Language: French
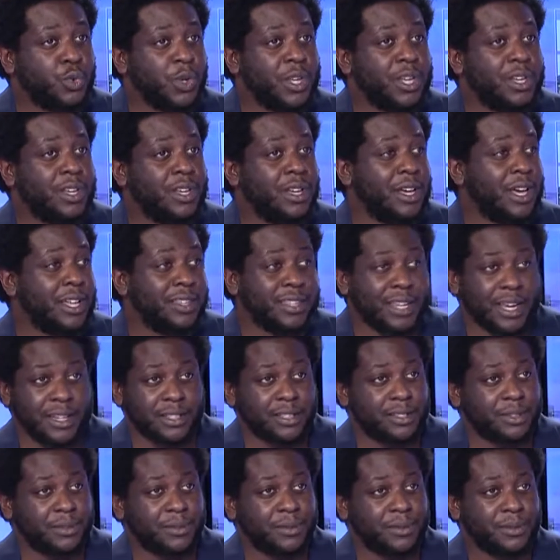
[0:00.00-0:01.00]
jouet
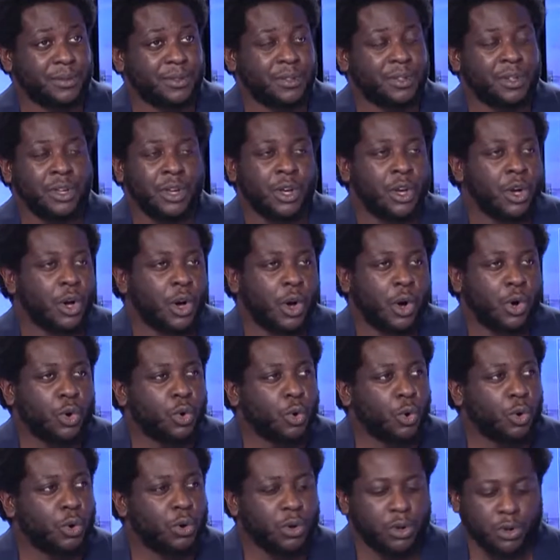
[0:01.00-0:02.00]
interactif. En
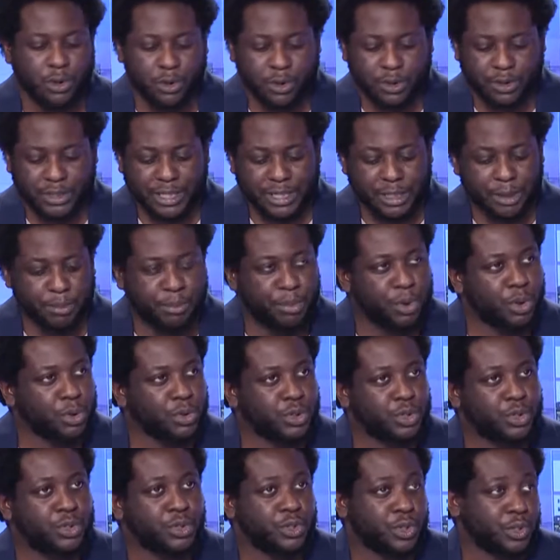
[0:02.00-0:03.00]
gros, il y a des
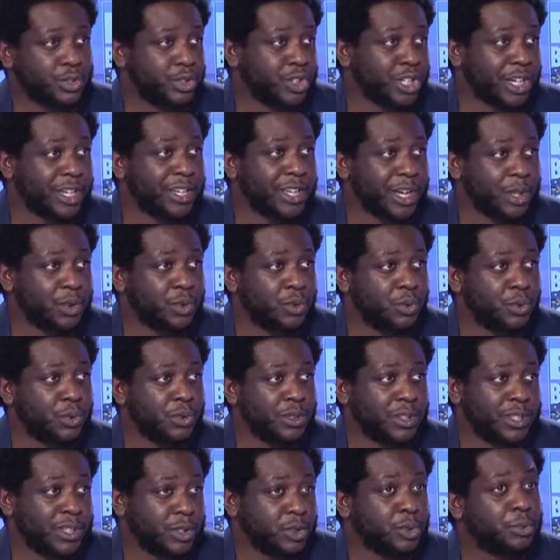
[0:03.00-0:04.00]
planches dans chaque
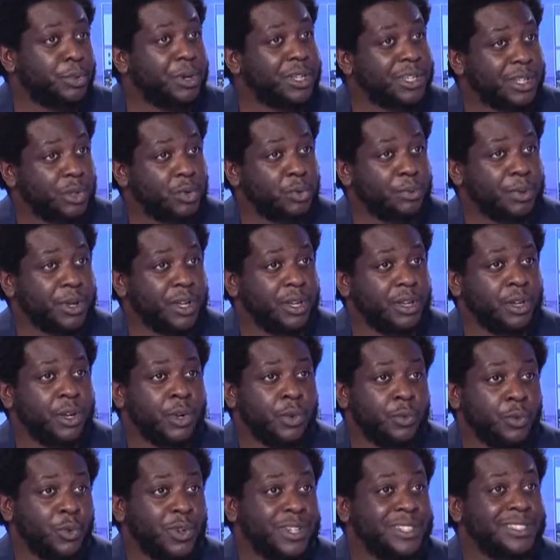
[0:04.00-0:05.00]
carton qui sont prédécoupées.
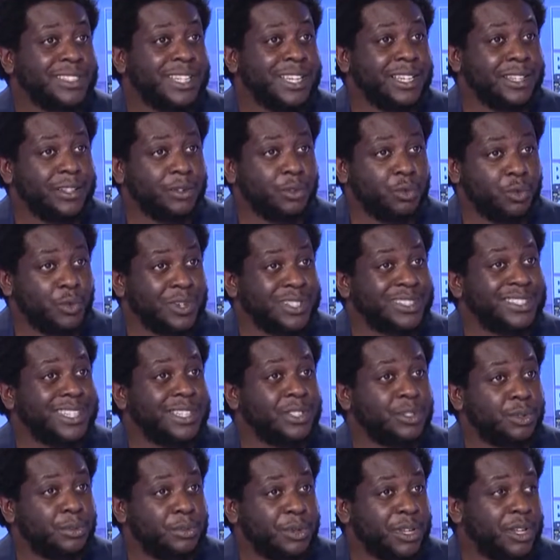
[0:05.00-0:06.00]
Vous les, vous les
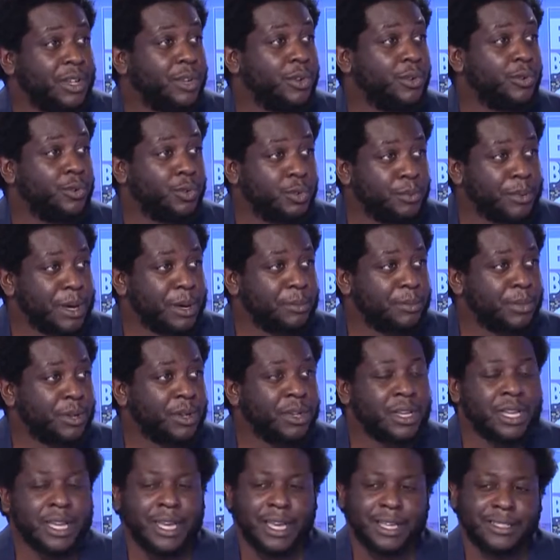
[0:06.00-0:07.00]
assemblez
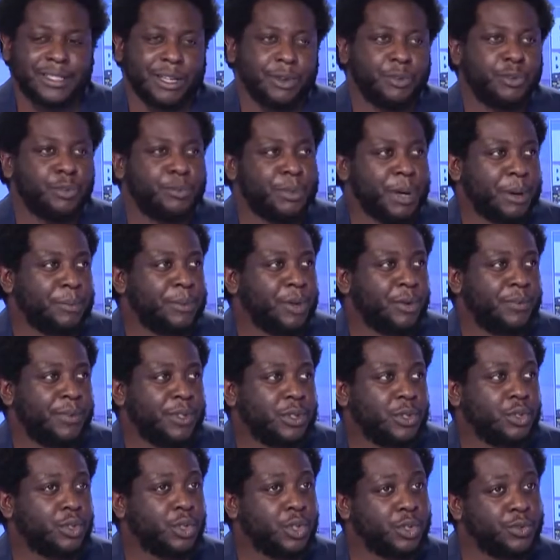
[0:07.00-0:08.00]
vous-même et ça vous permet en
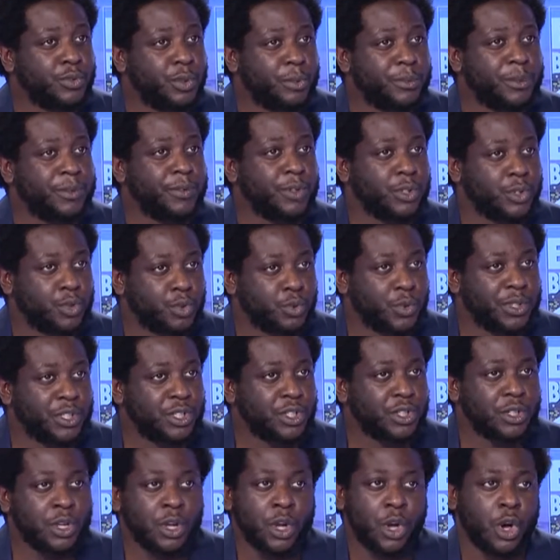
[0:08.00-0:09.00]
fait de transformer votre
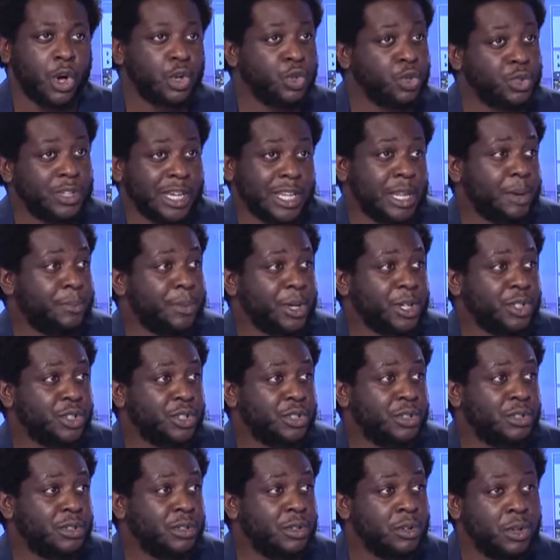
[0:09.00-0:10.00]
Switch en une canne à
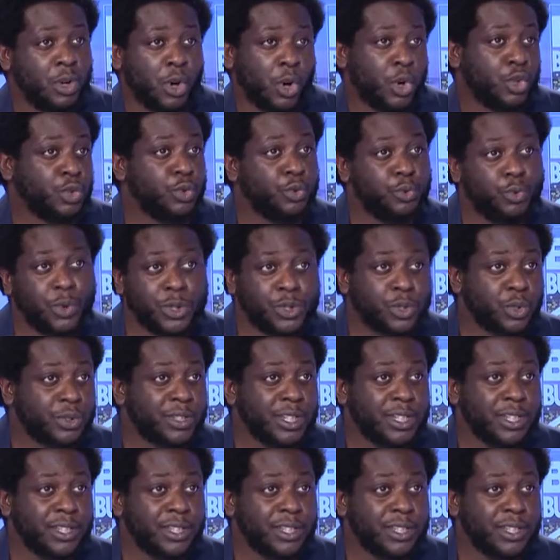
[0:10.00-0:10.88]
pêche, en une voiture